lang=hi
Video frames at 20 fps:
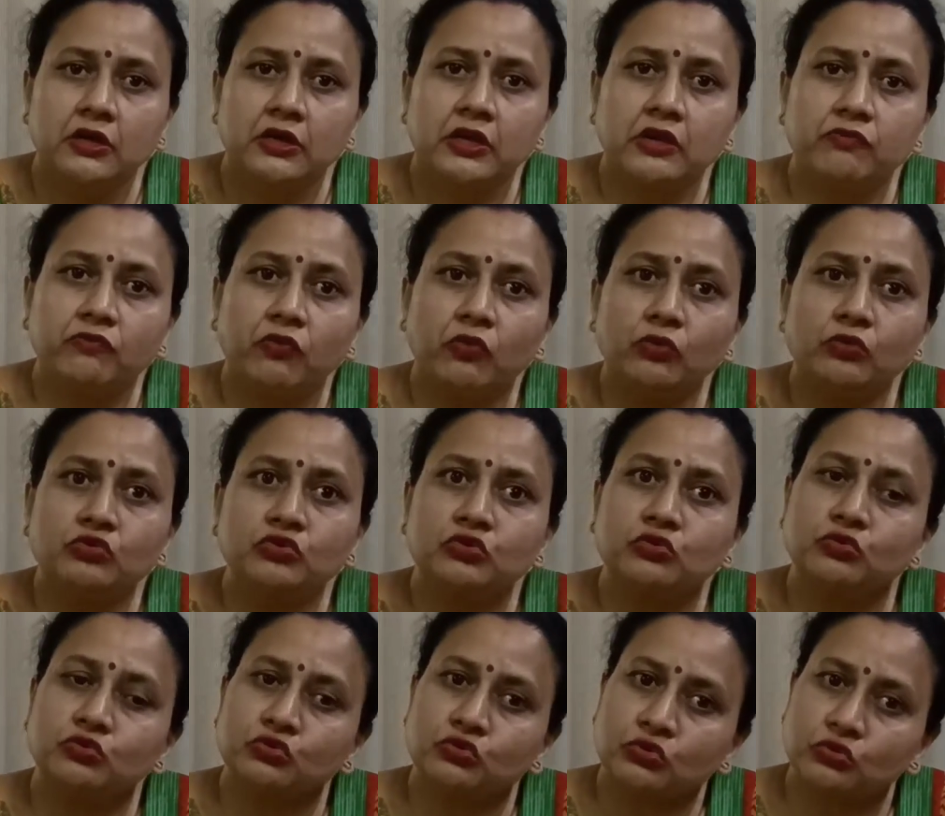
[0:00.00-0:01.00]
कि वो उस,
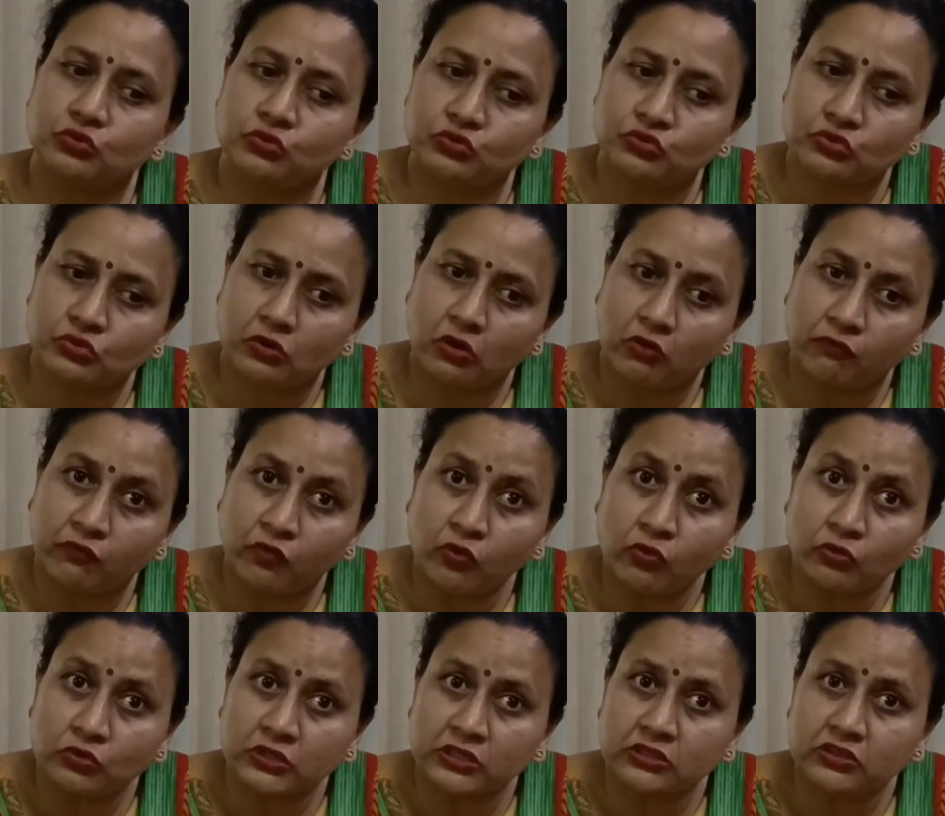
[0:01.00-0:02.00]
उस, उस वो
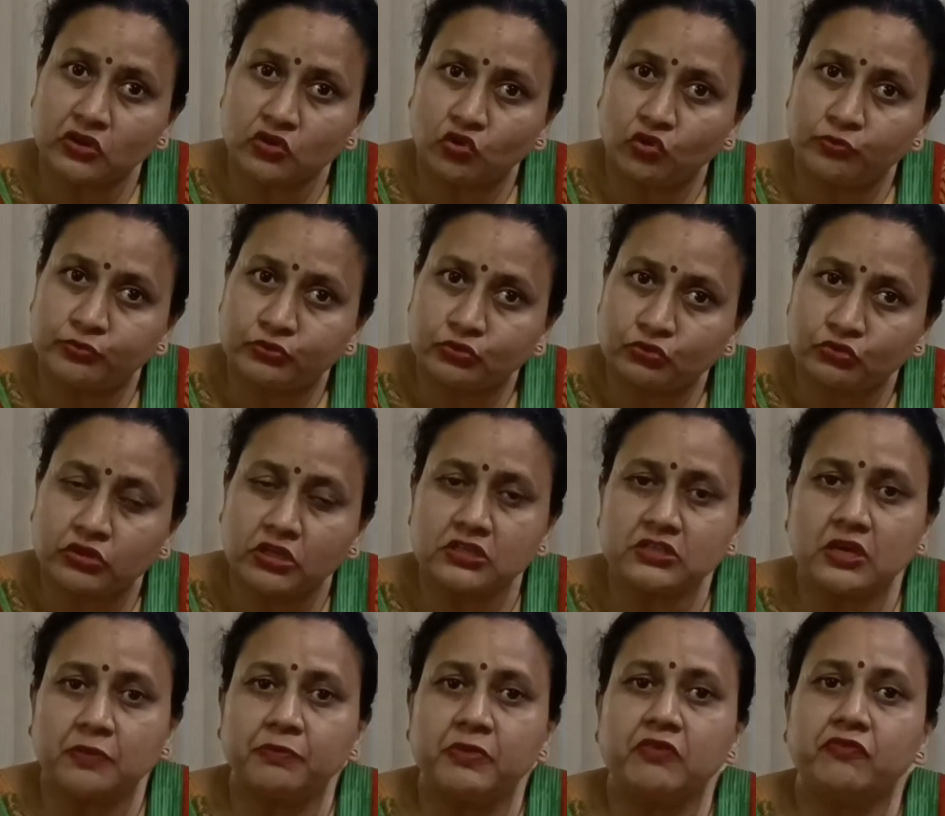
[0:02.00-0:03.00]
कितनी खूबसूरती
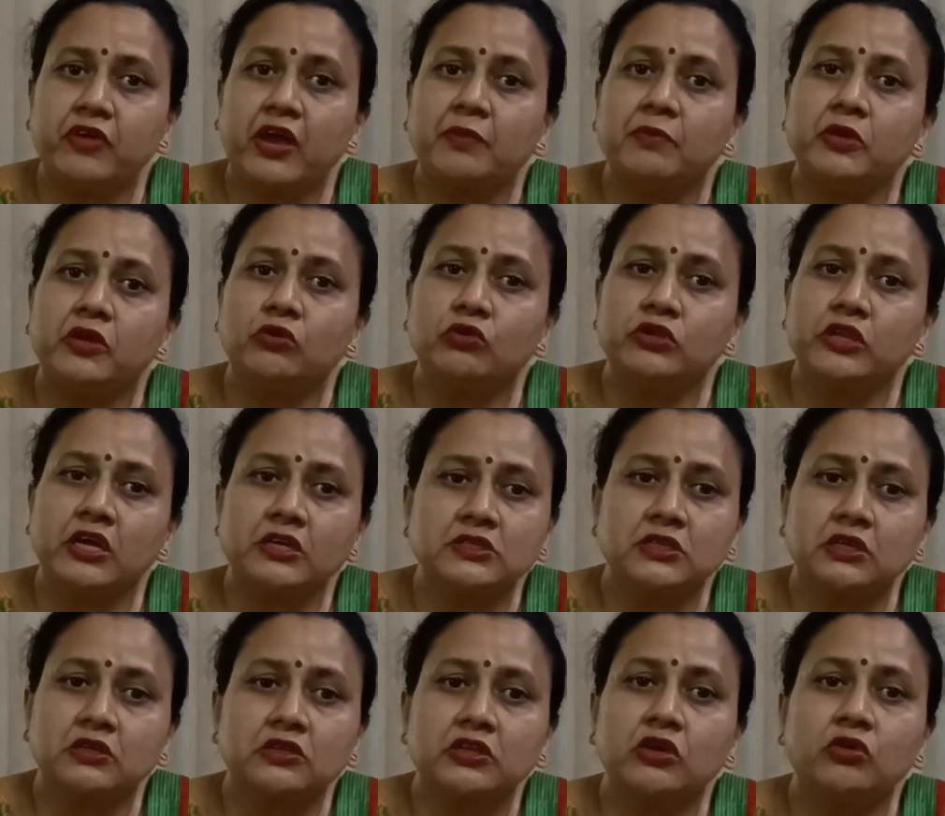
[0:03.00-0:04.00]
से अपनी फैमिली को देख
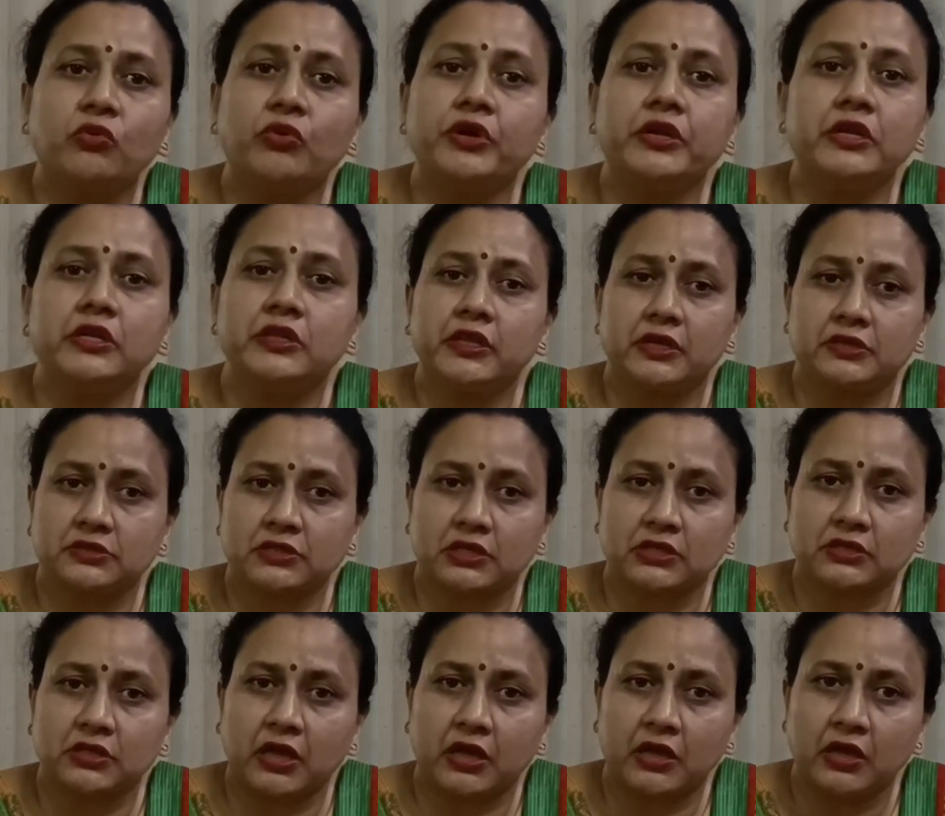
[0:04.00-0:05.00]
सकती है कोई देख
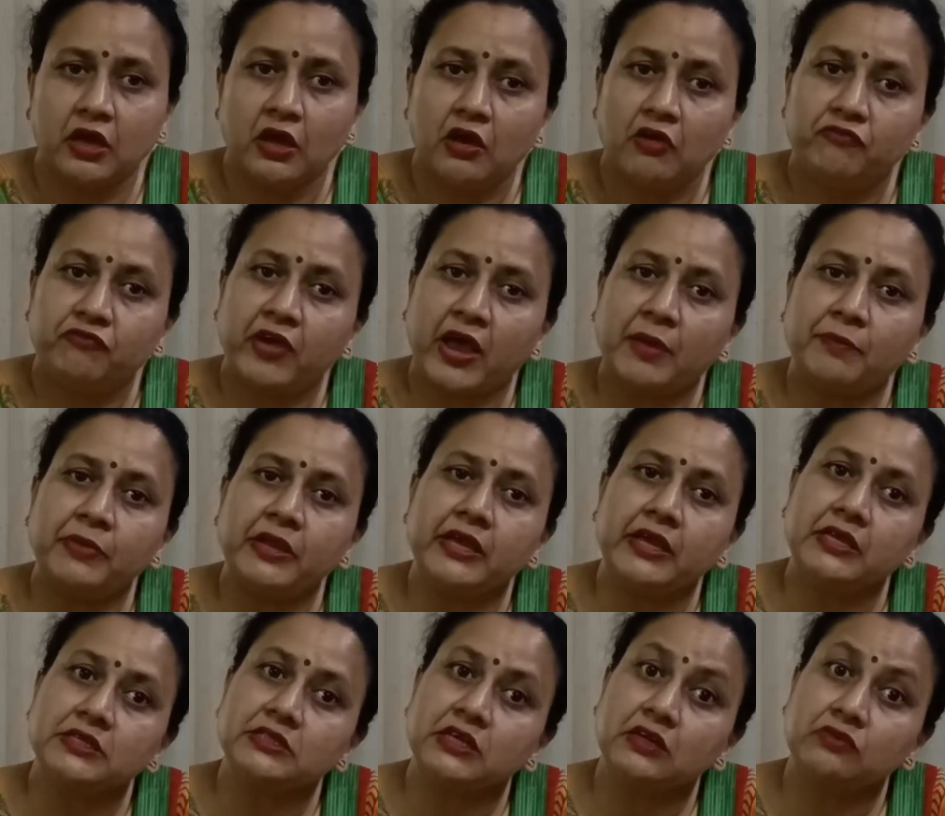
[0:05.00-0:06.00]
सकता है फैमिली
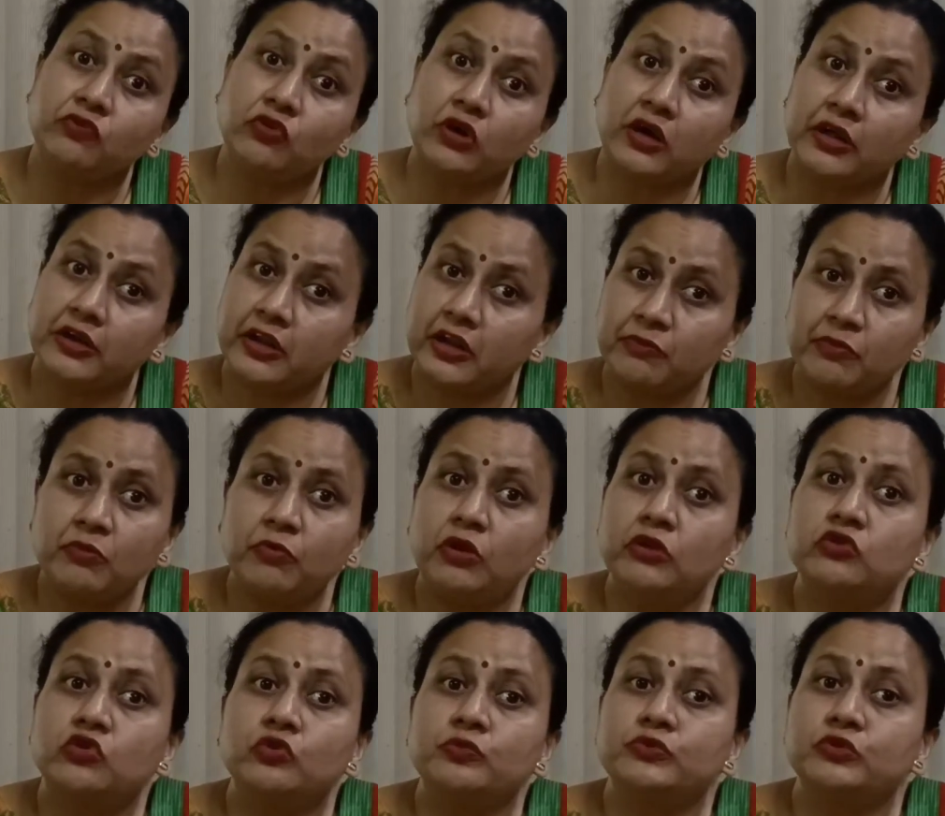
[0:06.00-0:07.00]
के साथ वो करियर भी
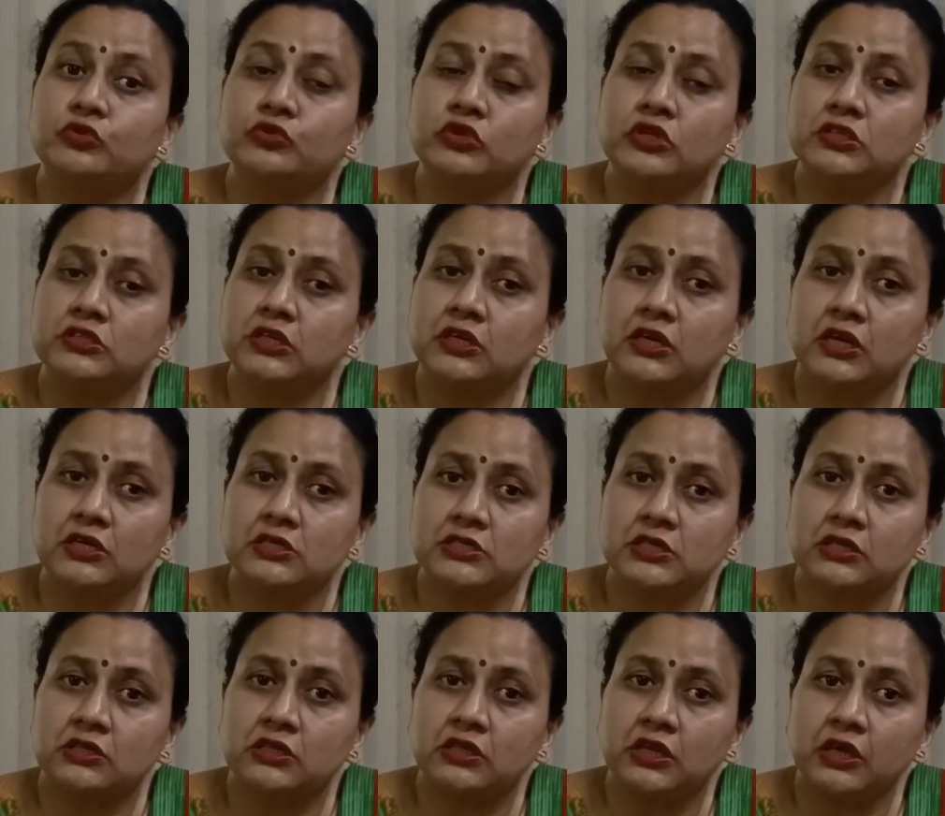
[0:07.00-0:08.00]
बहुत खूबसूरती से कर
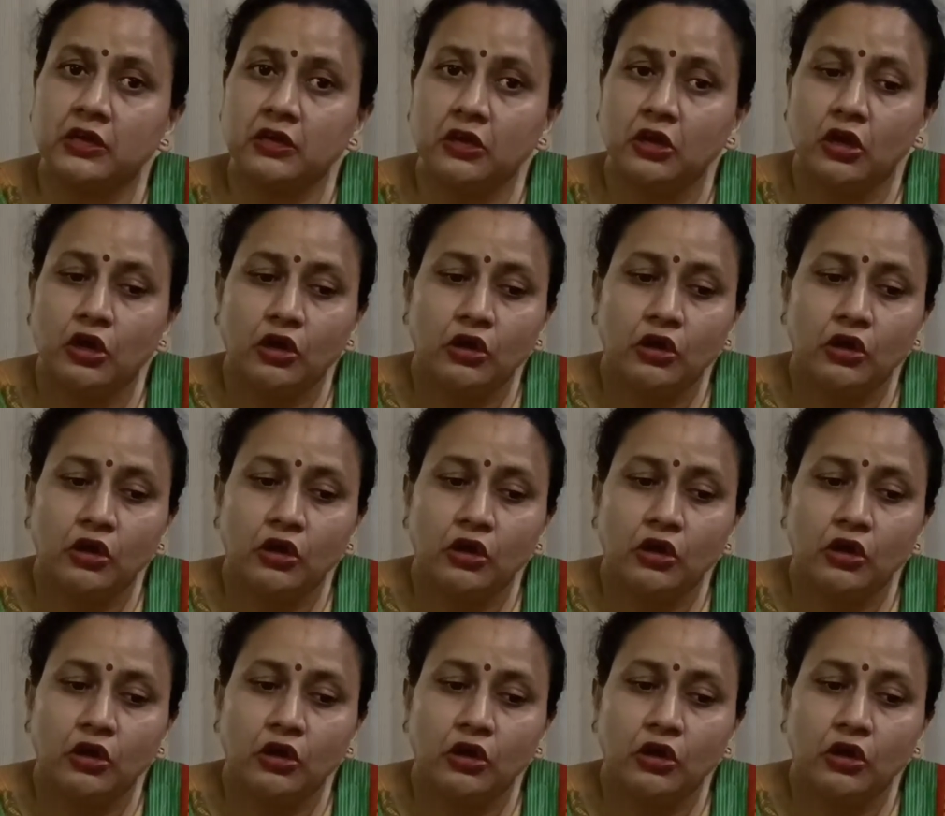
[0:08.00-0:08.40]
सकती है